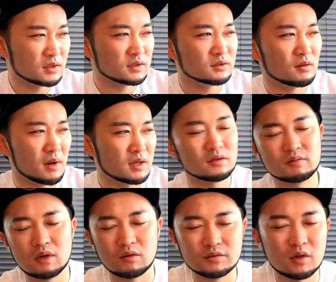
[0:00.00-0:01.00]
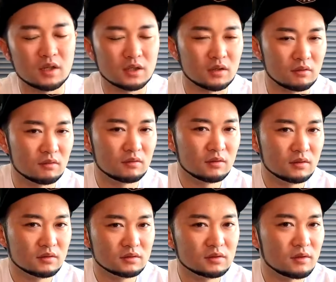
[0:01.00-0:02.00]
ずっと前の組が遅かったと。
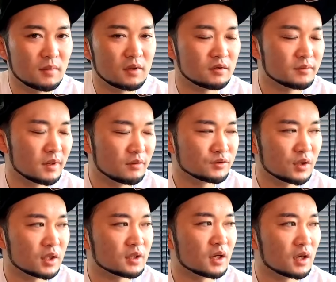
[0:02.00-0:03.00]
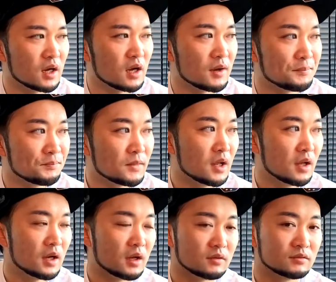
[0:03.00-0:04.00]
ずっと前の組が遅かったから、
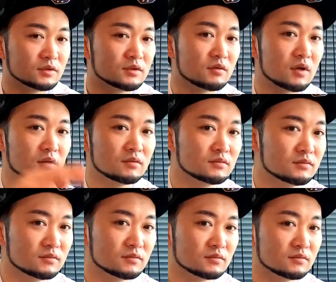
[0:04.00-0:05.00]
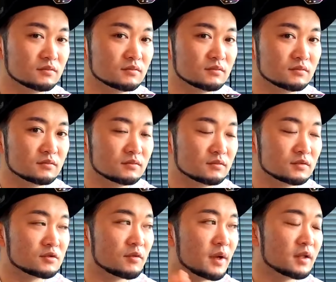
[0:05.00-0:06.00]
後ろから
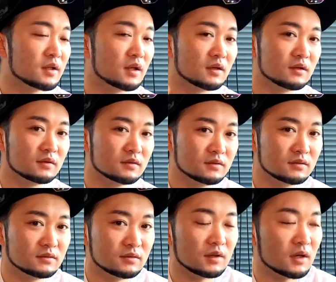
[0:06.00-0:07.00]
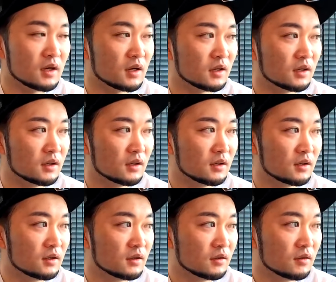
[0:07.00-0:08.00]
打ち込み張ってん。それが、
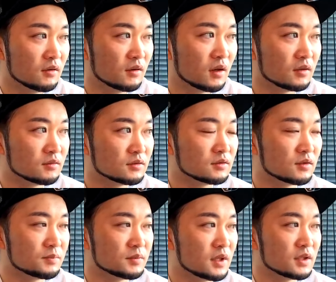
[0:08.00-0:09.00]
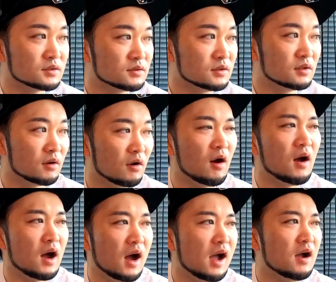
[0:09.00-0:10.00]
ずっとプレー中に、おい
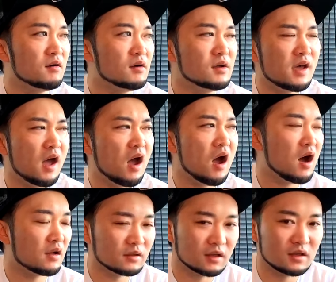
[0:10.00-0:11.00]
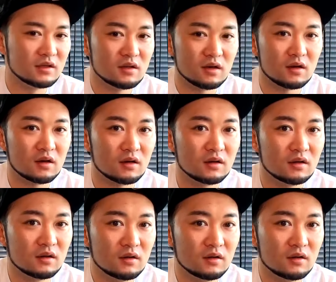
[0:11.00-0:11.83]
早く行けよって言いながら、